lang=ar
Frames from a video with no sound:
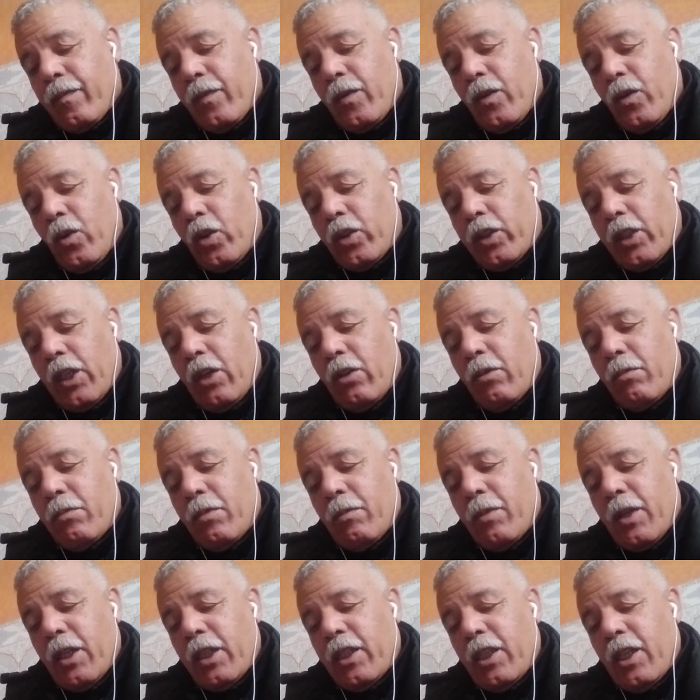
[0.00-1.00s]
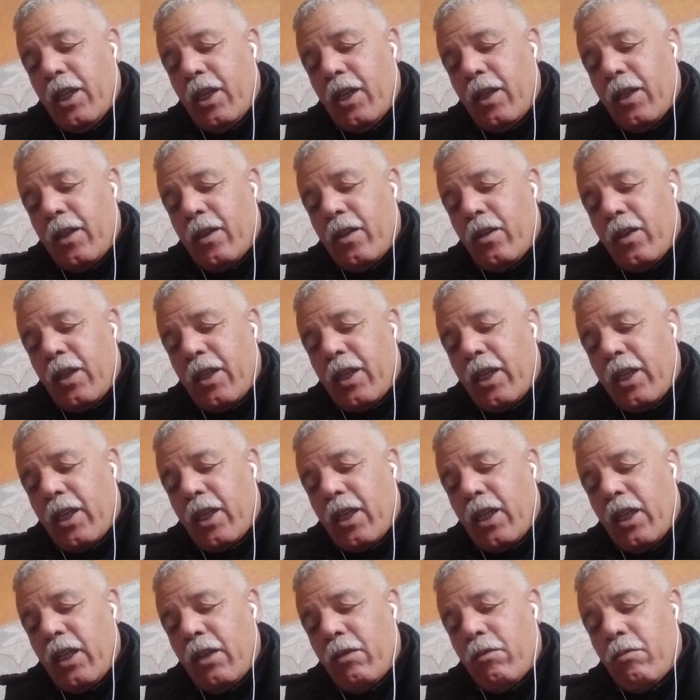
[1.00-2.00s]
وعطاهم المادة
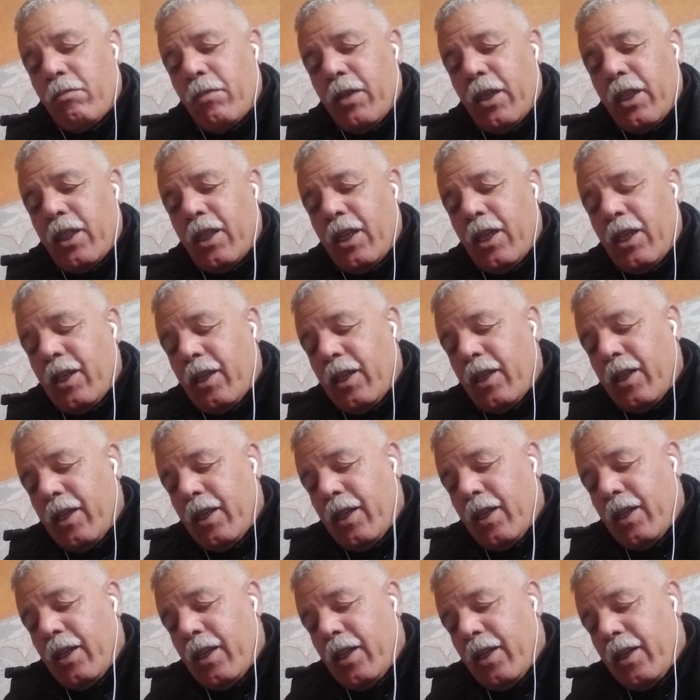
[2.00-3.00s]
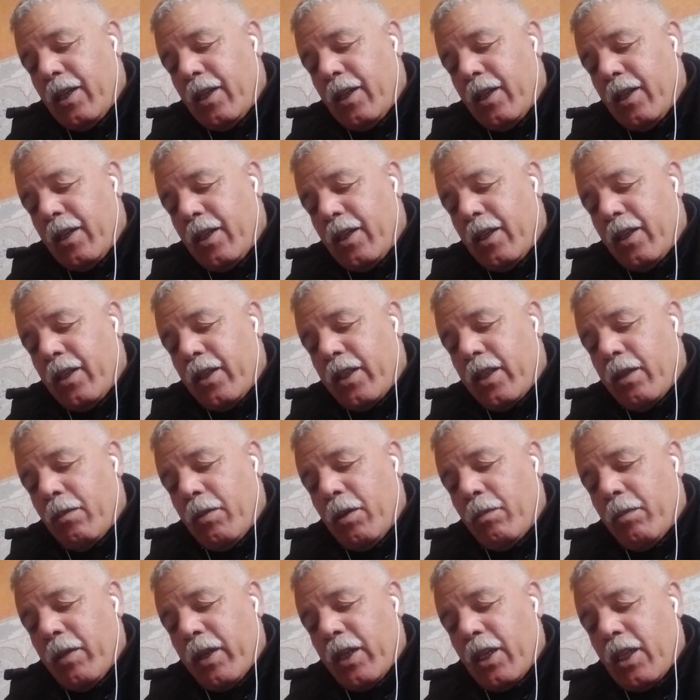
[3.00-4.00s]
كرر لهم المادة
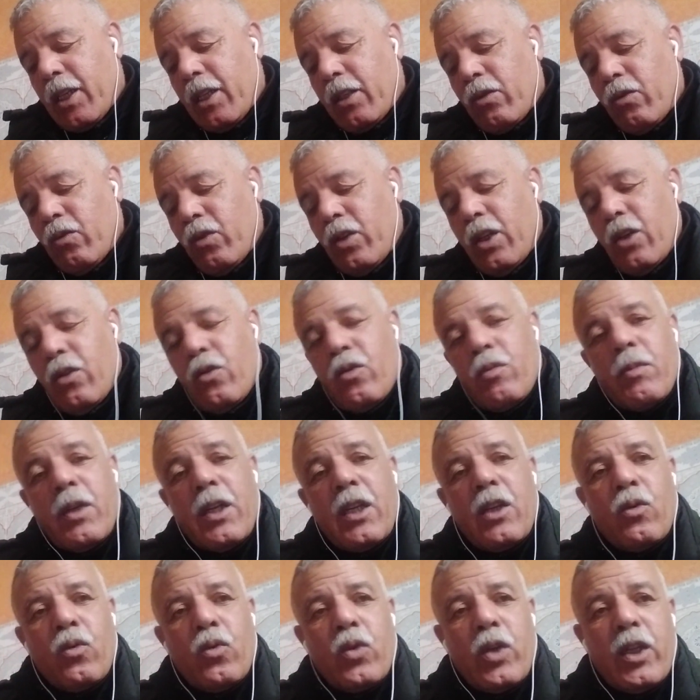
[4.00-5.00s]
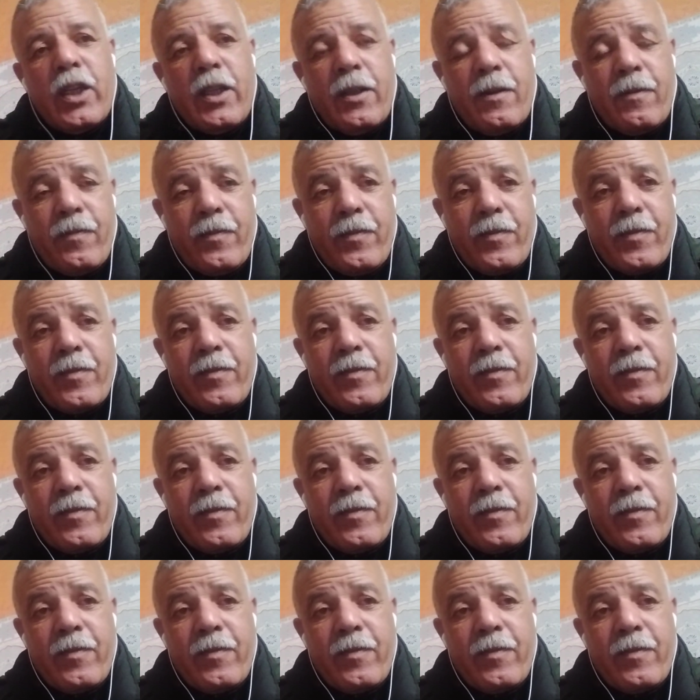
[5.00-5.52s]
سبع مرات ولاو هما الأولين